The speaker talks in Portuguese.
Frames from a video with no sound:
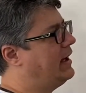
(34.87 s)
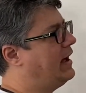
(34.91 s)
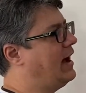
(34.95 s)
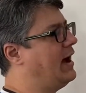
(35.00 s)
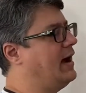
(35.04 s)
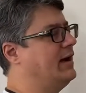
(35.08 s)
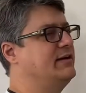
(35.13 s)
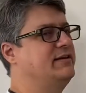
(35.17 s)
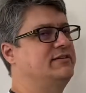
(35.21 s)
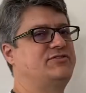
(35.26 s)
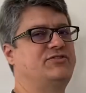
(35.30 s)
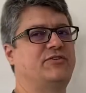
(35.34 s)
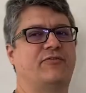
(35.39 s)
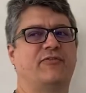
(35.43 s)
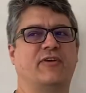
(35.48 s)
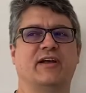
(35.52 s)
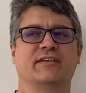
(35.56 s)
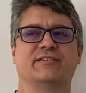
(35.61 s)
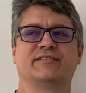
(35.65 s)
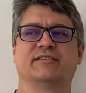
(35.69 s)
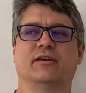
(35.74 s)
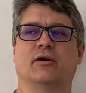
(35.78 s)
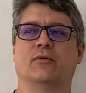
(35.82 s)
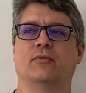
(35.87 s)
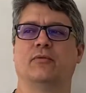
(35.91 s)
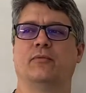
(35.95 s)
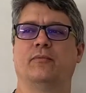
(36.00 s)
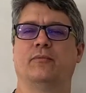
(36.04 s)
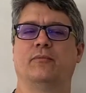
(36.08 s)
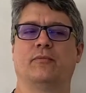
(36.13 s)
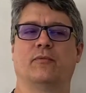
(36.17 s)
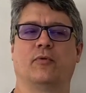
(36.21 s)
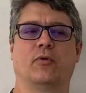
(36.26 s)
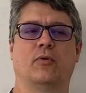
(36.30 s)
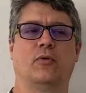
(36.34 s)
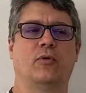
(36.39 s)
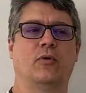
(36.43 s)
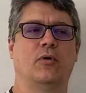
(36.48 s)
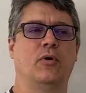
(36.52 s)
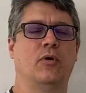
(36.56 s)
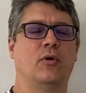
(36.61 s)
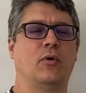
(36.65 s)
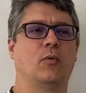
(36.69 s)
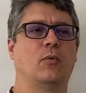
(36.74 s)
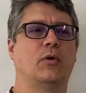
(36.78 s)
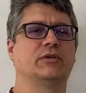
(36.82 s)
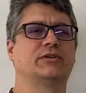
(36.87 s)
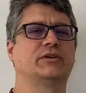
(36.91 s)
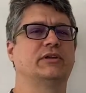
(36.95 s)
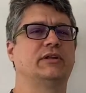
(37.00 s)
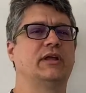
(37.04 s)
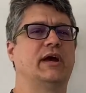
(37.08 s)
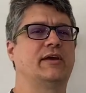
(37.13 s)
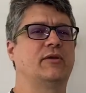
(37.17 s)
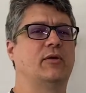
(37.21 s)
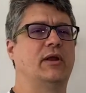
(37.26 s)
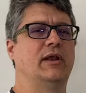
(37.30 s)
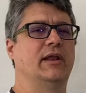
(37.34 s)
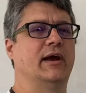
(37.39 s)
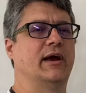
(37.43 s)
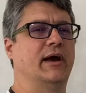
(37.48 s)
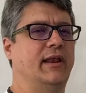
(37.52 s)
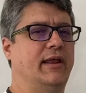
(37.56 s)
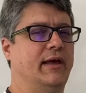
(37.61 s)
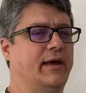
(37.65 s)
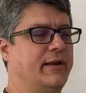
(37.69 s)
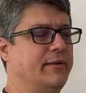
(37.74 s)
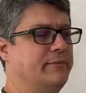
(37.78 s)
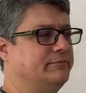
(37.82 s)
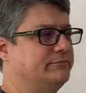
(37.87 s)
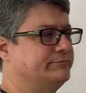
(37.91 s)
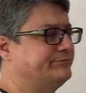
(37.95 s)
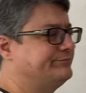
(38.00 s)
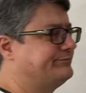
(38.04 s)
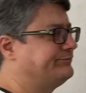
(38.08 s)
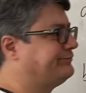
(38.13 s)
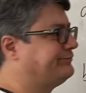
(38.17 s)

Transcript: Raiz de fração. Quanto que dá aquilo ali, galera?